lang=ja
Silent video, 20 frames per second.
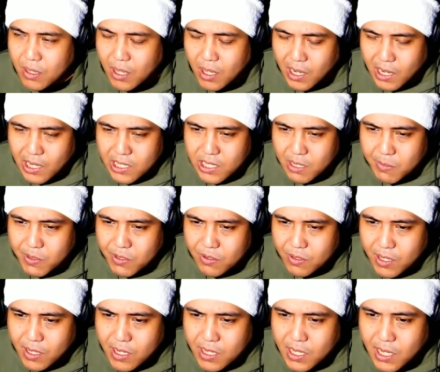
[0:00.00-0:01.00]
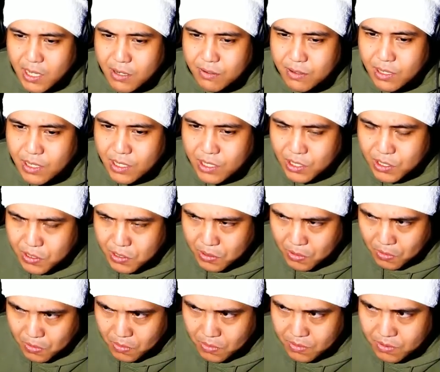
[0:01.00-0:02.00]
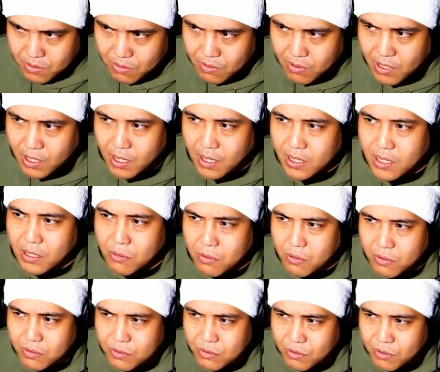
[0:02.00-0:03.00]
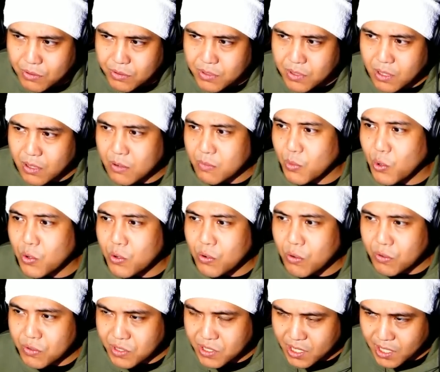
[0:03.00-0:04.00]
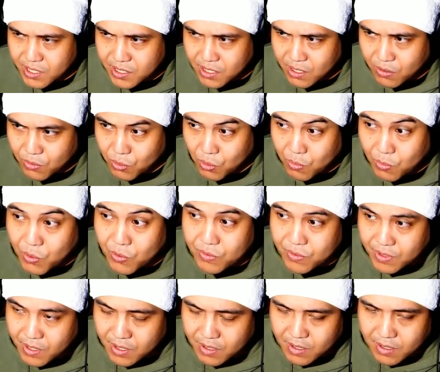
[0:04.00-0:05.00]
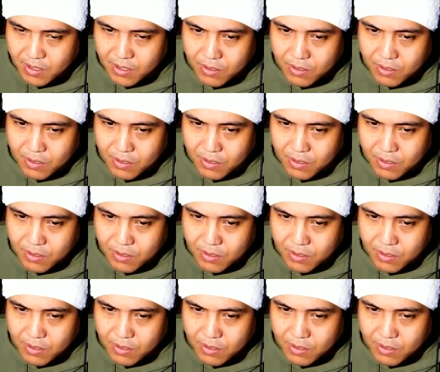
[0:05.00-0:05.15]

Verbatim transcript: 頭の中にある印象っていうのが色濃く残っている文言を使っていると思うんで、